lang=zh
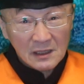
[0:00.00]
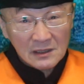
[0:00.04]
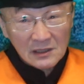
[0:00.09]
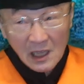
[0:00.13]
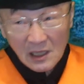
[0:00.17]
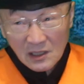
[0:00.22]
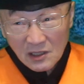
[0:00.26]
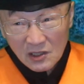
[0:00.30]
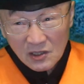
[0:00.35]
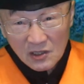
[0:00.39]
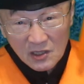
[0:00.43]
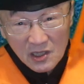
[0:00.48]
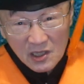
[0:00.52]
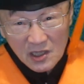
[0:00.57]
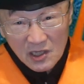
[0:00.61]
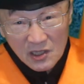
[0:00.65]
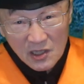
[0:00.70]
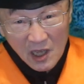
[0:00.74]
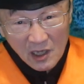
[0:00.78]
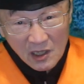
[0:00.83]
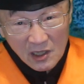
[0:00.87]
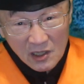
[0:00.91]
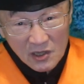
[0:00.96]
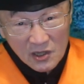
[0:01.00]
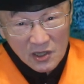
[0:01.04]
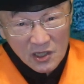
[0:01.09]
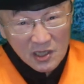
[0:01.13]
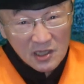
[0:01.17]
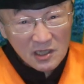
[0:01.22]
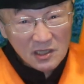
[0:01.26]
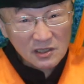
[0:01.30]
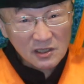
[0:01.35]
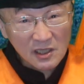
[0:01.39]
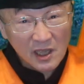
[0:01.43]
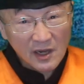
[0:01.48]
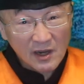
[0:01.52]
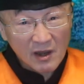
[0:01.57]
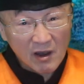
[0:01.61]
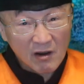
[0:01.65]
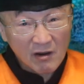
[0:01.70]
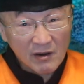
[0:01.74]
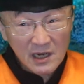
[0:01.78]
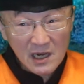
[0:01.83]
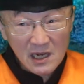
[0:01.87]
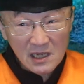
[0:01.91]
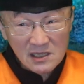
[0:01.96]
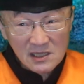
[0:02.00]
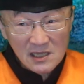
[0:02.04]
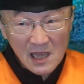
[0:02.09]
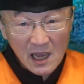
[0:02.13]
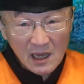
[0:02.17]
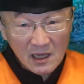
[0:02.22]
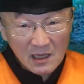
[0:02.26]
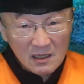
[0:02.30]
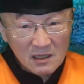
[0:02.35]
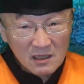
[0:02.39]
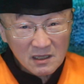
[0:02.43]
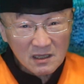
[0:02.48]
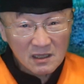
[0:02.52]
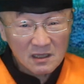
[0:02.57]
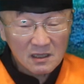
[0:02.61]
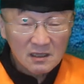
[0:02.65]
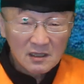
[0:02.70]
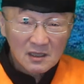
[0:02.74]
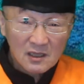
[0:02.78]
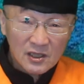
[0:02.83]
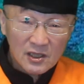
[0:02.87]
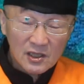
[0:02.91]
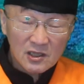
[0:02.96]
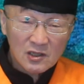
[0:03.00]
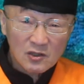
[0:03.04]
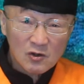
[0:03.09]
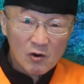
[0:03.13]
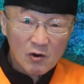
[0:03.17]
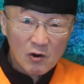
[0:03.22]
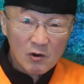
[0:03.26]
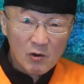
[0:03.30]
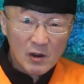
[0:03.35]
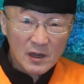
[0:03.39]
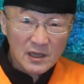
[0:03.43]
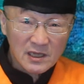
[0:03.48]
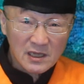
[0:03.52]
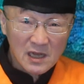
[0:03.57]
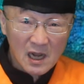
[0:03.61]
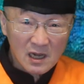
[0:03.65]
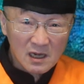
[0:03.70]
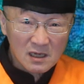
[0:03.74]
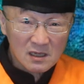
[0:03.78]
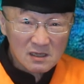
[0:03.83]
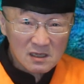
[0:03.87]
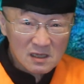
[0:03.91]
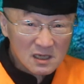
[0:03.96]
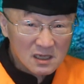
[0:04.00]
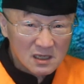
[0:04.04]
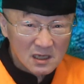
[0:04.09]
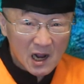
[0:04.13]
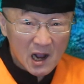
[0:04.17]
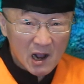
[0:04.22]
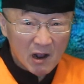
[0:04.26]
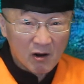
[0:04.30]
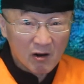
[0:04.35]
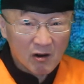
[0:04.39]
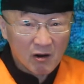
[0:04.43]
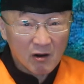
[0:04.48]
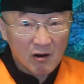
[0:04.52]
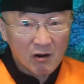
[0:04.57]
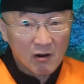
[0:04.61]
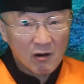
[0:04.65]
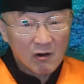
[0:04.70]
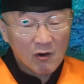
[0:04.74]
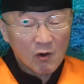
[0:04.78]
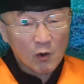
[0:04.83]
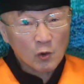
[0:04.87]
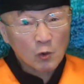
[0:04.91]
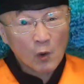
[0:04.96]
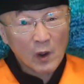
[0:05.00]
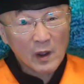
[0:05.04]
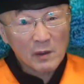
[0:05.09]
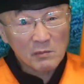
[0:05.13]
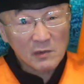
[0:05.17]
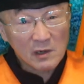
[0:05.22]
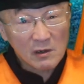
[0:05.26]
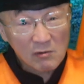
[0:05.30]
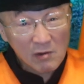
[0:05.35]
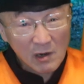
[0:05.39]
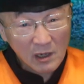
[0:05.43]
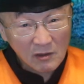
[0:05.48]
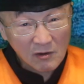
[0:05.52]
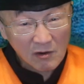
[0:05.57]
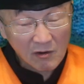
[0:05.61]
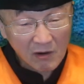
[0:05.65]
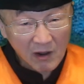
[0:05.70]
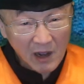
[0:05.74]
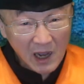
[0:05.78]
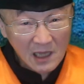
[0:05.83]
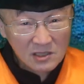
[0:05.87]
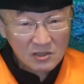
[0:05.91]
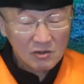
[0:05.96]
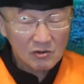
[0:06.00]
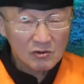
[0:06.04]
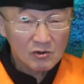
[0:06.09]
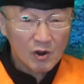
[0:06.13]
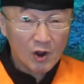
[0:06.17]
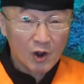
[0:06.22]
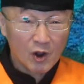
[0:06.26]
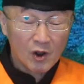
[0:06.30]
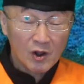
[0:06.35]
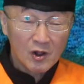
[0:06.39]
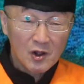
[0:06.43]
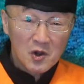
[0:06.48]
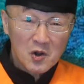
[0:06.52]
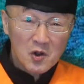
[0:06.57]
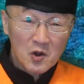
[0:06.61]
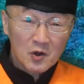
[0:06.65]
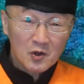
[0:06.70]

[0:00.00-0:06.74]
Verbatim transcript: 他的第一点跟第二点呢，你若三一一英国院甲格格啊吼，回关门我讲，啊是讲吼，